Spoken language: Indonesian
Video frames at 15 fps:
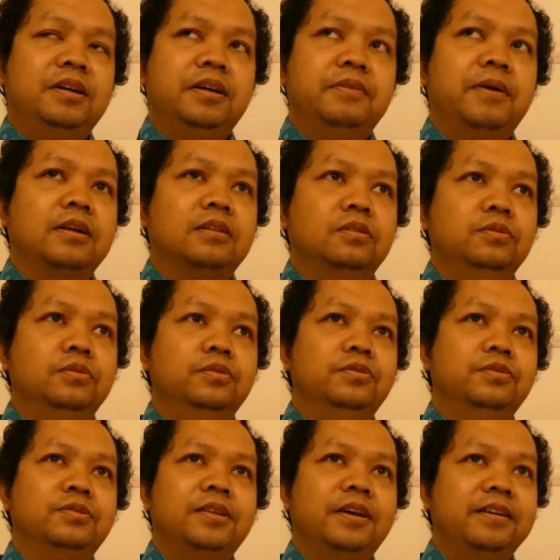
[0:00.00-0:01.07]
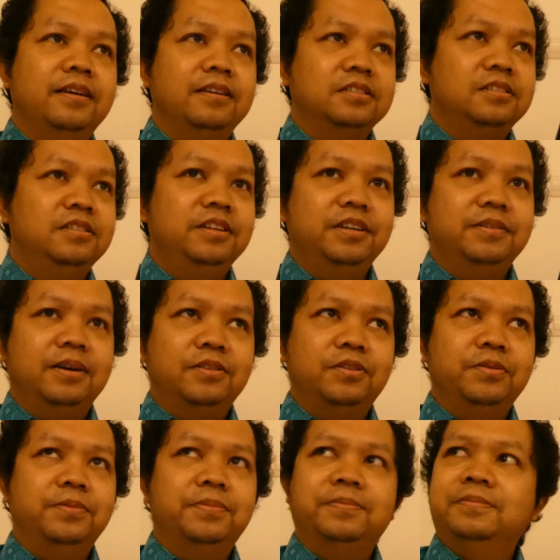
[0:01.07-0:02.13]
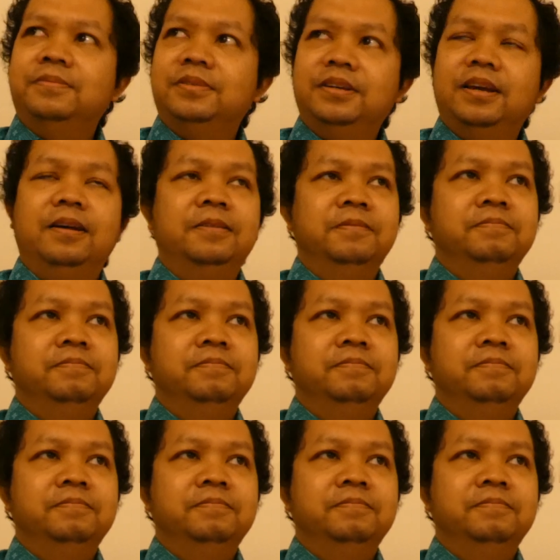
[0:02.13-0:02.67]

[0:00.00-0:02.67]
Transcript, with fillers: waktu saya SD atau ya